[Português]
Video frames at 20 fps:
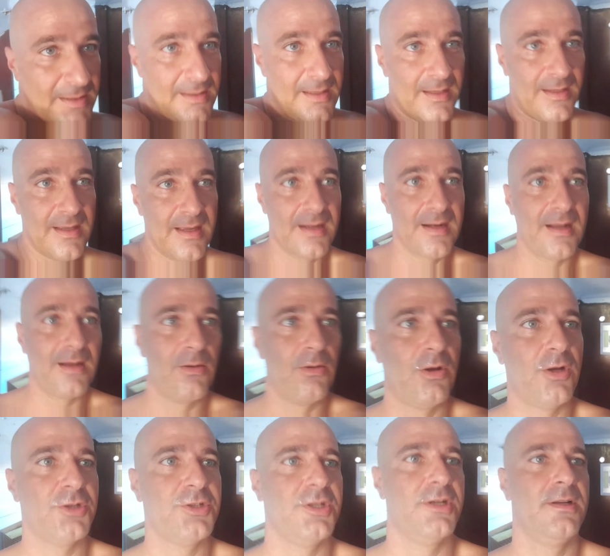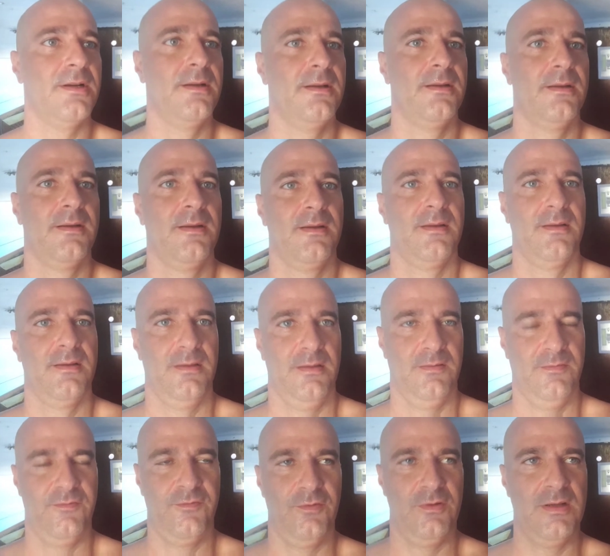aqui que era halógena. Né? E
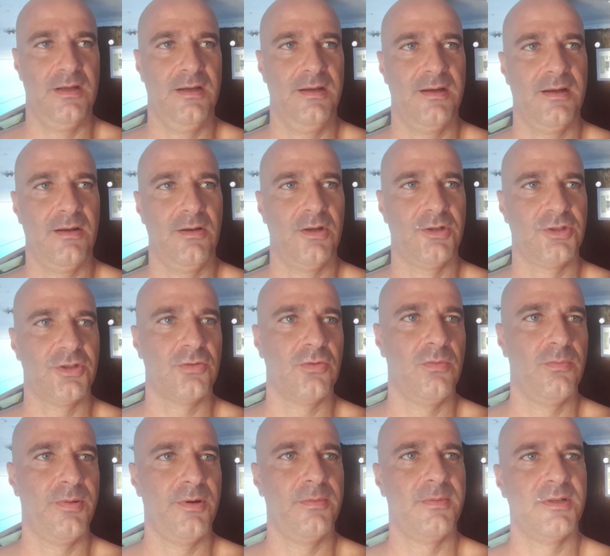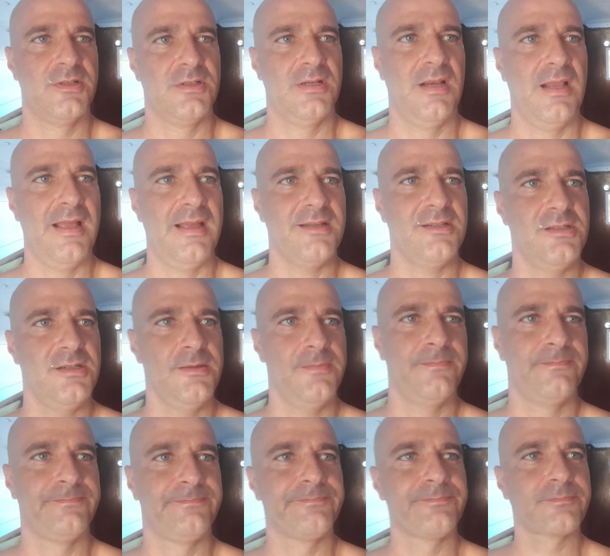fui ali na loja, comprei uma de LED.
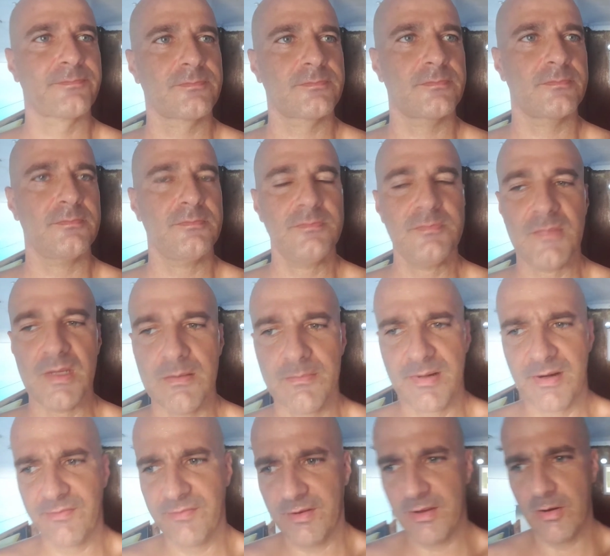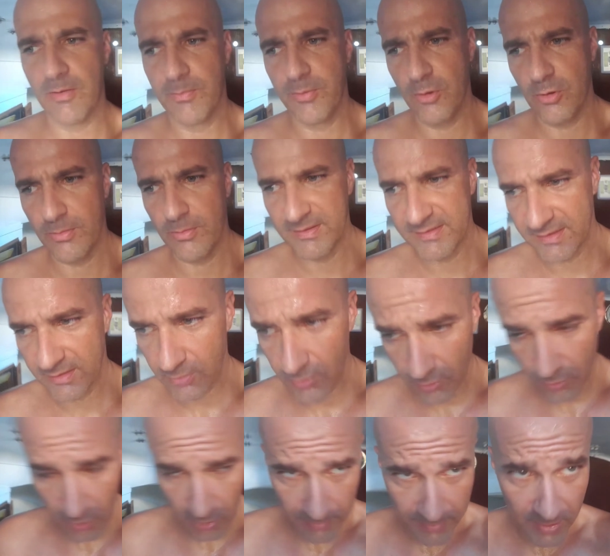para ficar um pouco mais
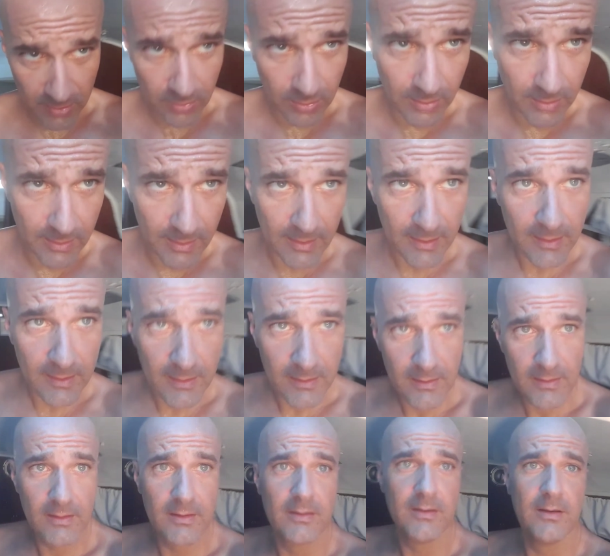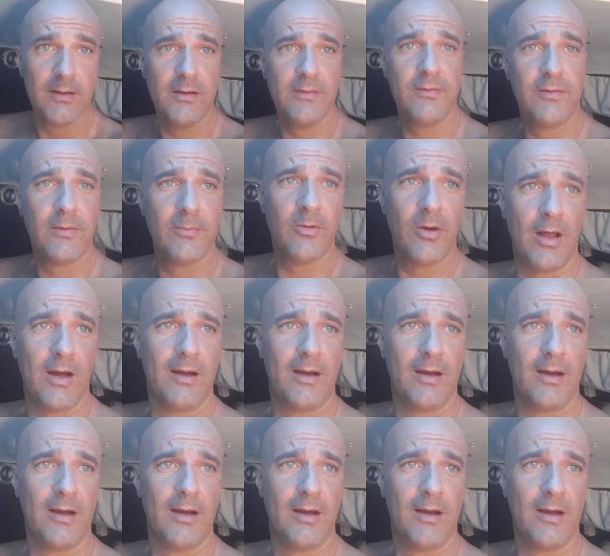econômico. E vamos